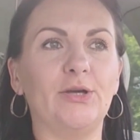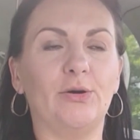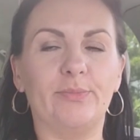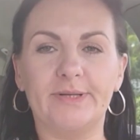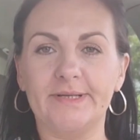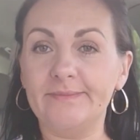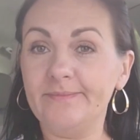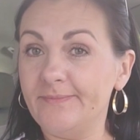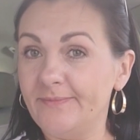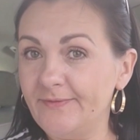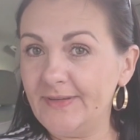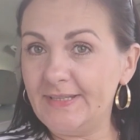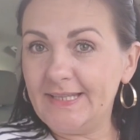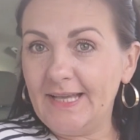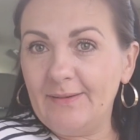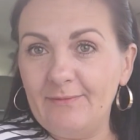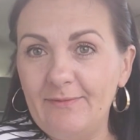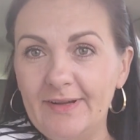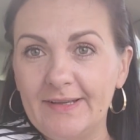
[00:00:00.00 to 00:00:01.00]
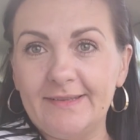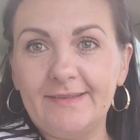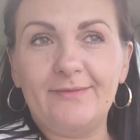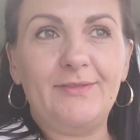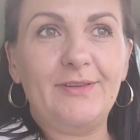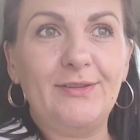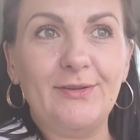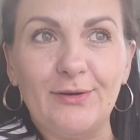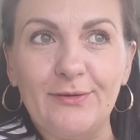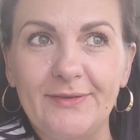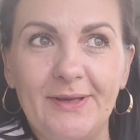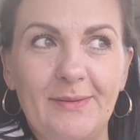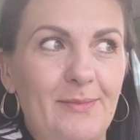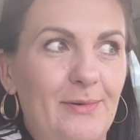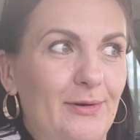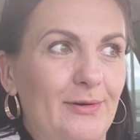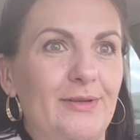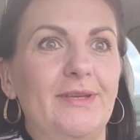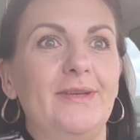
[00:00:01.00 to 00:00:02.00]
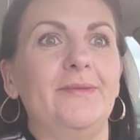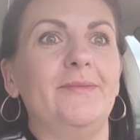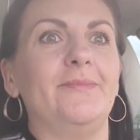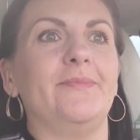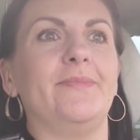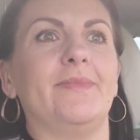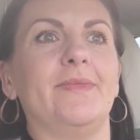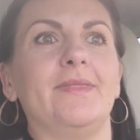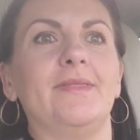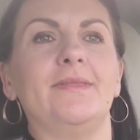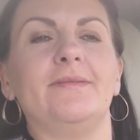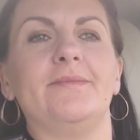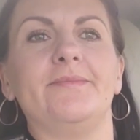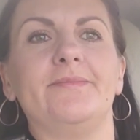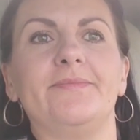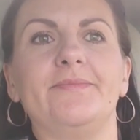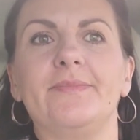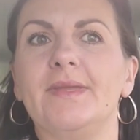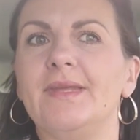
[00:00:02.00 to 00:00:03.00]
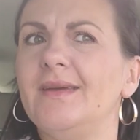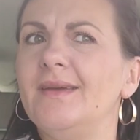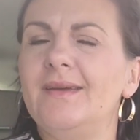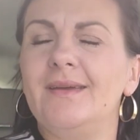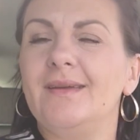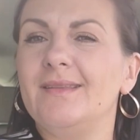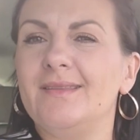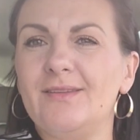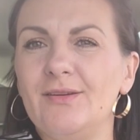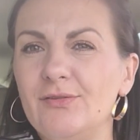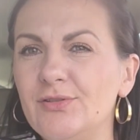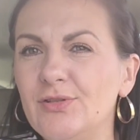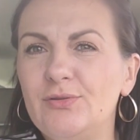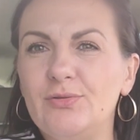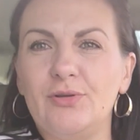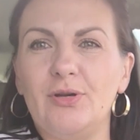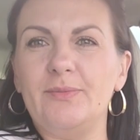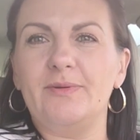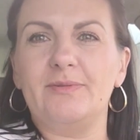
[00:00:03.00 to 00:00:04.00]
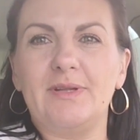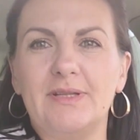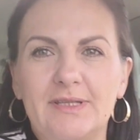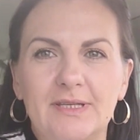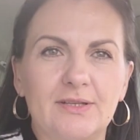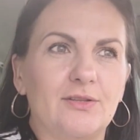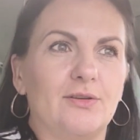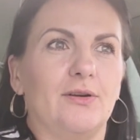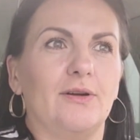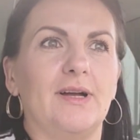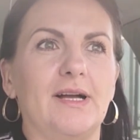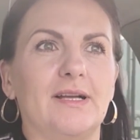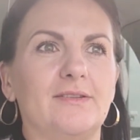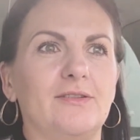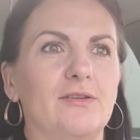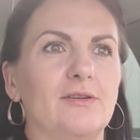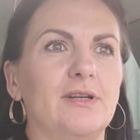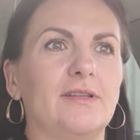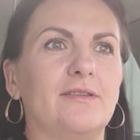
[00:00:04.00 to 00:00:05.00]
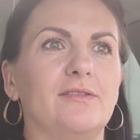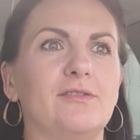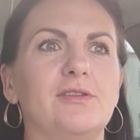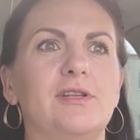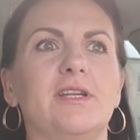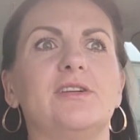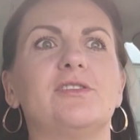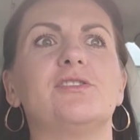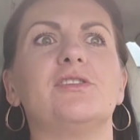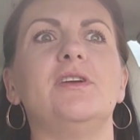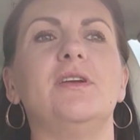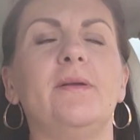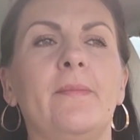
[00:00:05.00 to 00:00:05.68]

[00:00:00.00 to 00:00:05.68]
dobry, witam Was widzowie moi. Co oni tu robią na tych drogach? Ciągle coś leży.